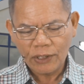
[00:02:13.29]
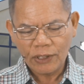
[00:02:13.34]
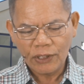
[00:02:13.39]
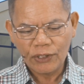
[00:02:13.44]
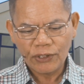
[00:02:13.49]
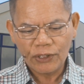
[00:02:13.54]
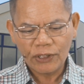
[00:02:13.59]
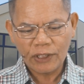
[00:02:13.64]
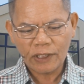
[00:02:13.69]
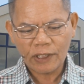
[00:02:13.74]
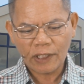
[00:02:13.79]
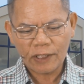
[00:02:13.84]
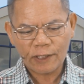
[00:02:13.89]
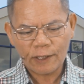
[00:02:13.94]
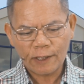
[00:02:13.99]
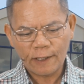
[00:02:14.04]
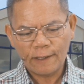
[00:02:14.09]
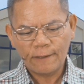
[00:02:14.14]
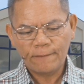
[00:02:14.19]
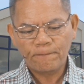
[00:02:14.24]
In
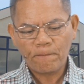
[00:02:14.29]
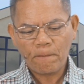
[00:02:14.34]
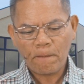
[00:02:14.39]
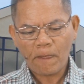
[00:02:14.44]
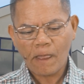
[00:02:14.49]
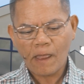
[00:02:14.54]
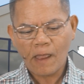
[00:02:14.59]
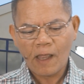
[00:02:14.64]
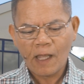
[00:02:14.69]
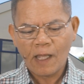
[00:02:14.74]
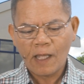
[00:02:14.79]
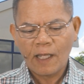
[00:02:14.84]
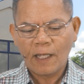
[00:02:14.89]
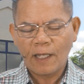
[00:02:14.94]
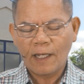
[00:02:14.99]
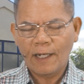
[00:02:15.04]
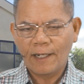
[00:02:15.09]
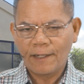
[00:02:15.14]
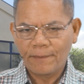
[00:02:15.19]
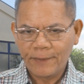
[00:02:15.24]
Jesus' name,
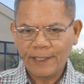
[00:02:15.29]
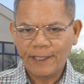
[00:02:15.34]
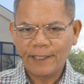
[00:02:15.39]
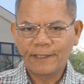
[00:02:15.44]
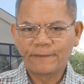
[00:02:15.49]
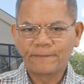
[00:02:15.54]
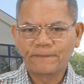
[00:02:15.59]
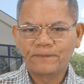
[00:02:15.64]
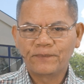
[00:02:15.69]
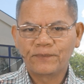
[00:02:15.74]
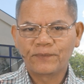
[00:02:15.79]
Amen